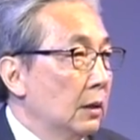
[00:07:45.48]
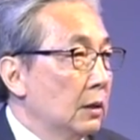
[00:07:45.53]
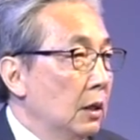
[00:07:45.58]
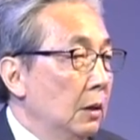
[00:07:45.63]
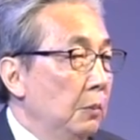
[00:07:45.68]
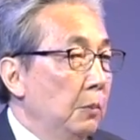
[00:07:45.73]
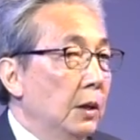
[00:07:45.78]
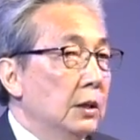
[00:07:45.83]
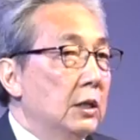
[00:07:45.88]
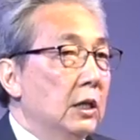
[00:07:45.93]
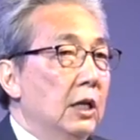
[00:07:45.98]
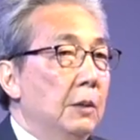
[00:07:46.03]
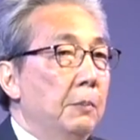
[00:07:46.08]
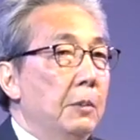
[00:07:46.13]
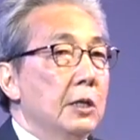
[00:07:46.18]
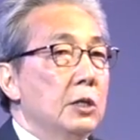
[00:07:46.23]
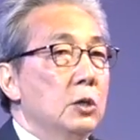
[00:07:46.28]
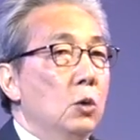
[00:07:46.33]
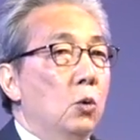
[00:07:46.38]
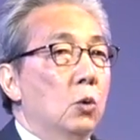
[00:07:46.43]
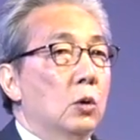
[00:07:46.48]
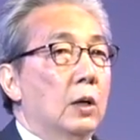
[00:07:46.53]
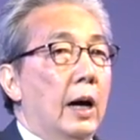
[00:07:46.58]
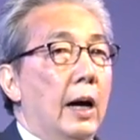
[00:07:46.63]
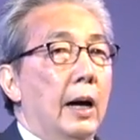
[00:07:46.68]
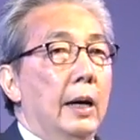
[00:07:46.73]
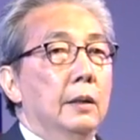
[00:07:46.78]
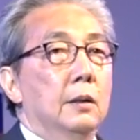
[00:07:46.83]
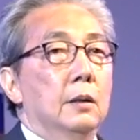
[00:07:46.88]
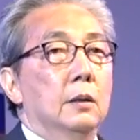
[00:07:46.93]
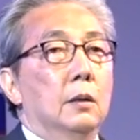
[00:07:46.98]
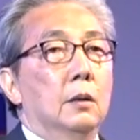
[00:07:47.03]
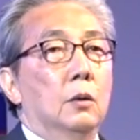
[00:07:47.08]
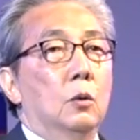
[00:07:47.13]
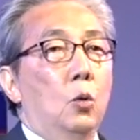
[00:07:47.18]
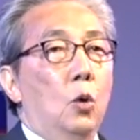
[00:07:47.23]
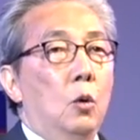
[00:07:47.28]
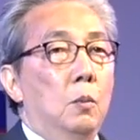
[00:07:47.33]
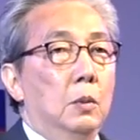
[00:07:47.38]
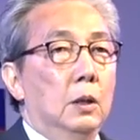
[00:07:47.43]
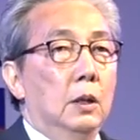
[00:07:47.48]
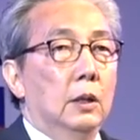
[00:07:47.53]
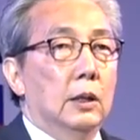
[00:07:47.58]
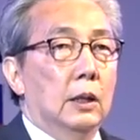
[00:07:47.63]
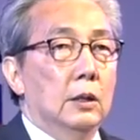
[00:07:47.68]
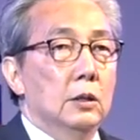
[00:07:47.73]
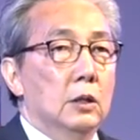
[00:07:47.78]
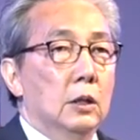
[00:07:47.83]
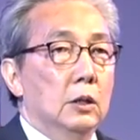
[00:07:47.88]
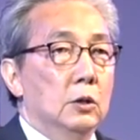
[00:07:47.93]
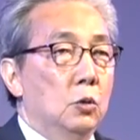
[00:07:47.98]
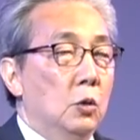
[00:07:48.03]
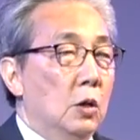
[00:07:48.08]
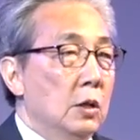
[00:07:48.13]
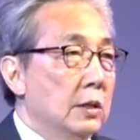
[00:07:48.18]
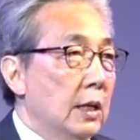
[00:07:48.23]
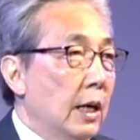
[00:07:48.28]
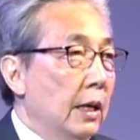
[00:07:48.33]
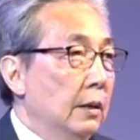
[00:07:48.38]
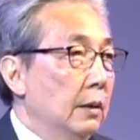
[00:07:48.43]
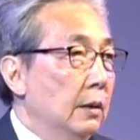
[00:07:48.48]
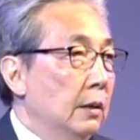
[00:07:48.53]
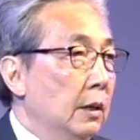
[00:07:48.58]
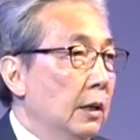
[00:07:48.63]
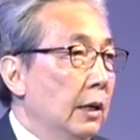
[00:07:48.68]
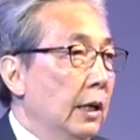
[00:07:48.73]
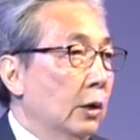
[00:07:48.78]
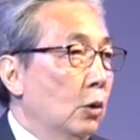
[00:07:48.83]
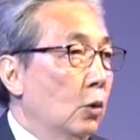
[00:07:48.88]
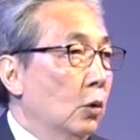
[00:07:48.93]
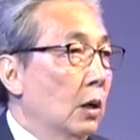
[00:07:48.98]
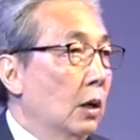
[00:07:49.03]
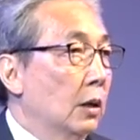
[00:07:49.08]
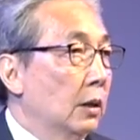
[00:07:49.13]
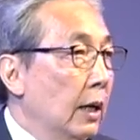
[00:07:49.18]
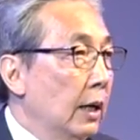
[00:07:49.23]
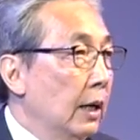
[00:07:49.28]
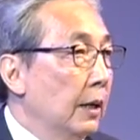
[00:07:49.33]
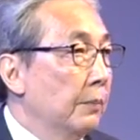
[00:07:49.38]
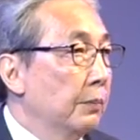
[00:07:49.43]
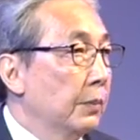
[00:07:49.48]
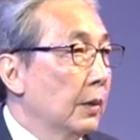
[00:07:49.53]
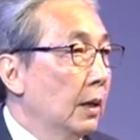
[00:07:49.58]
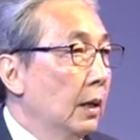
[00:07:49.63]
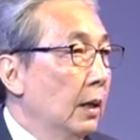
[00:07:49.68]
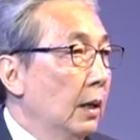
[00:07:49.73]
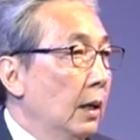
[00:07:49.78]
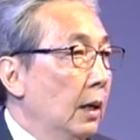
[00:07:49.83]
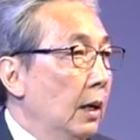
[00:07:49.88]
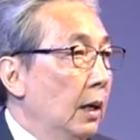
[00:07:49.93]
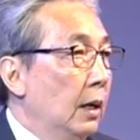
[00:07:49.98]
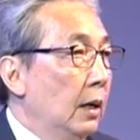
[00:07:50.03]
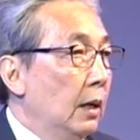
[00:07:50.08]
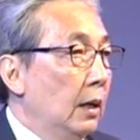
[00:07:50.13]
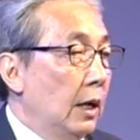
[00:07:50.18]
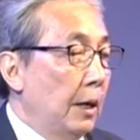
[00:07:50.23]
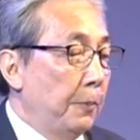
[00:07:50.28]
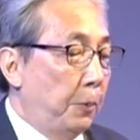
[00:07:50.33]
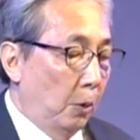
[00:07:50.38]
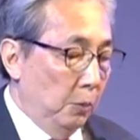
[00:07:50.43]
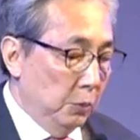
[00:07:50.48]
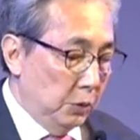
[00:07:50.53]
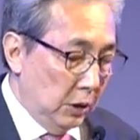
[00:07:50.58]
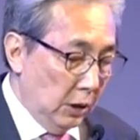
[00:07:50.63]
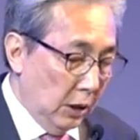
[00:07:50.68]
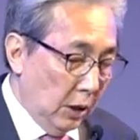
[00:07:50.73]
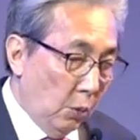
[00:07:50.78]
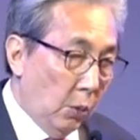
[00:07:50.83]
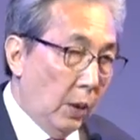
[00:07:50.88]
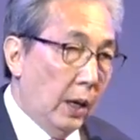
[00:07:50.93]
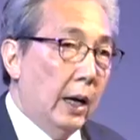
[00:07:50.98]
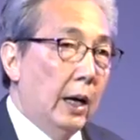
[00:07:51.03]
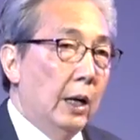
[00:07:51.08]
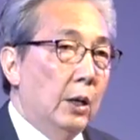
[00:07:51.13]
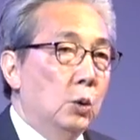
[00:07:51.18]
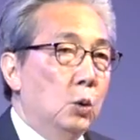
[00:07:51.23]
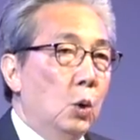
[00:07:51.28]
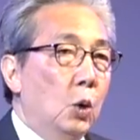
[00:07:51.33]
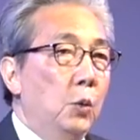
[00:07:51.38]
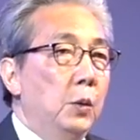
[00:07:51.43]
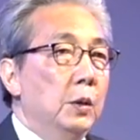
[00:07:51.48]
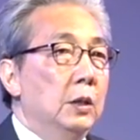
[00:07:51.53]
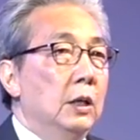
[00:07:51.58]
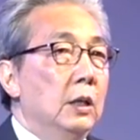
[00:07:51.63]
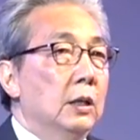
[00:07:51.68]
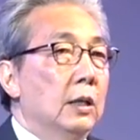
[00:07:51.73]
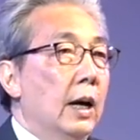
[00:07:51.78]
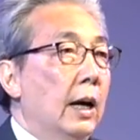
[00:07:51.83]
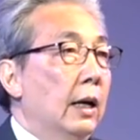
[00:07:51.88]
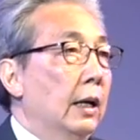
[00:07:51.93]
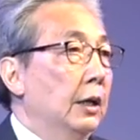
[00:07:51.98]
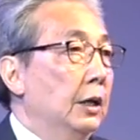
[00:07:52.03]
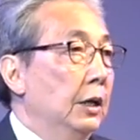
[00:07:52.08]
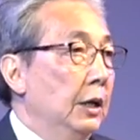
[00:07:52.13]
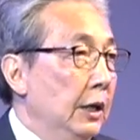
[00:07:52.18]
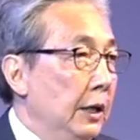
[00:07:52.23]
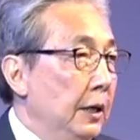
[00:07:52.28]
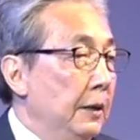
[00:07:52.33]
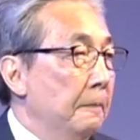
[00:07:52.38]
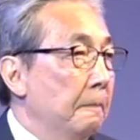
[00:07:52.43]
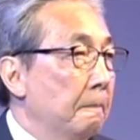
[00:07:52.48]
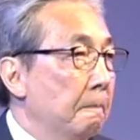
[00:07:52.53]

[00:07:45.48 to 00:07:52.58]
ซึ่งมันจะนำไปสู่การร่วมมือกันเชิงยุทธศาสตร์ในอนาคตข้างหน้า และผมเชื่อว่าด้วยวิธีทางอันนี้